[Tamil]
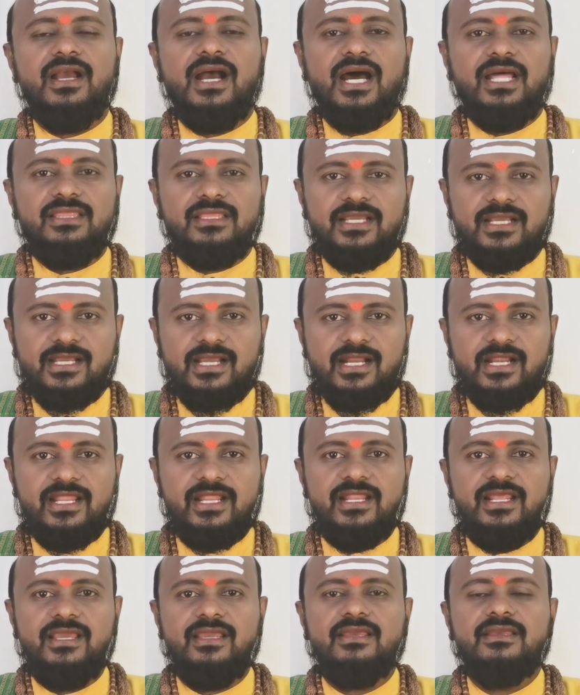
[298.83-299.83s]
அந்த
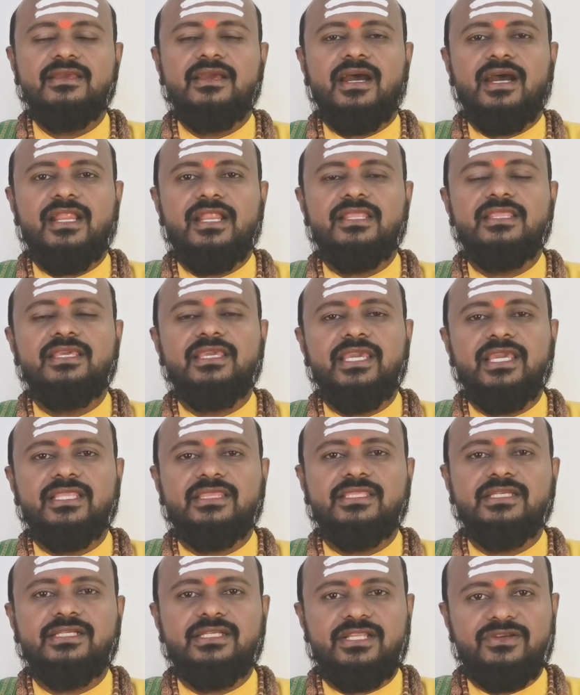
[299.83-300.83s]
கடனை அல்லது
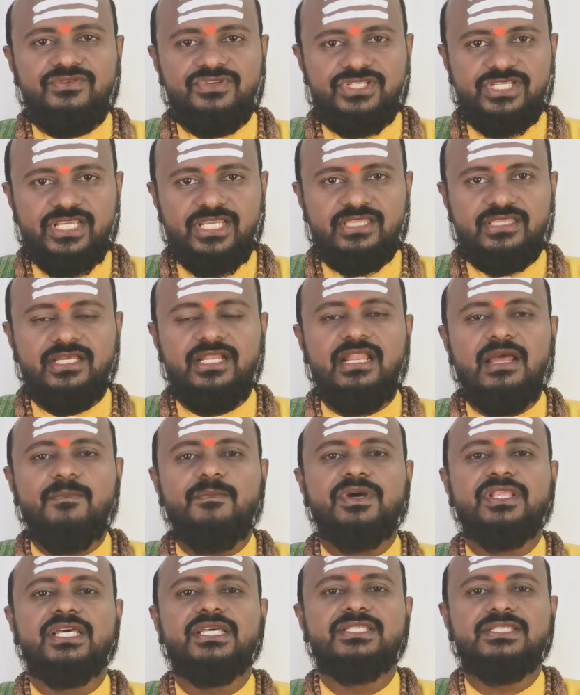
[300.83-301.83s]
ஏற்றுக்கிட்ட விஷயத்த
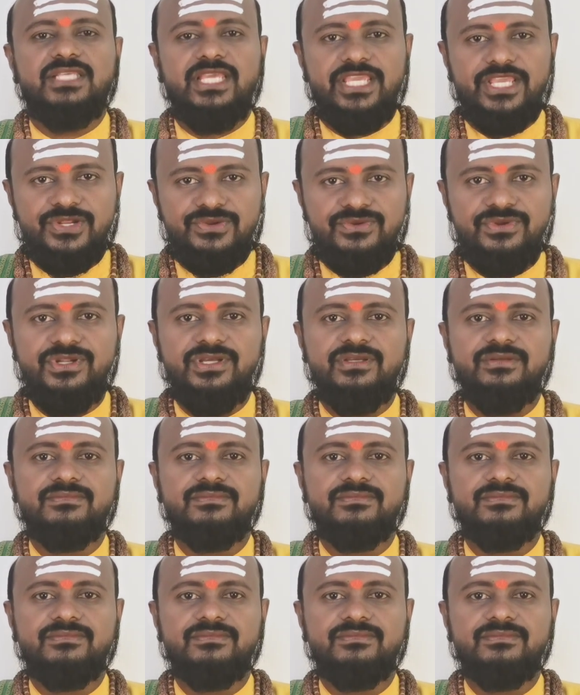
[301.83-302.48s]
நம்ம தான் செய்யணும்னு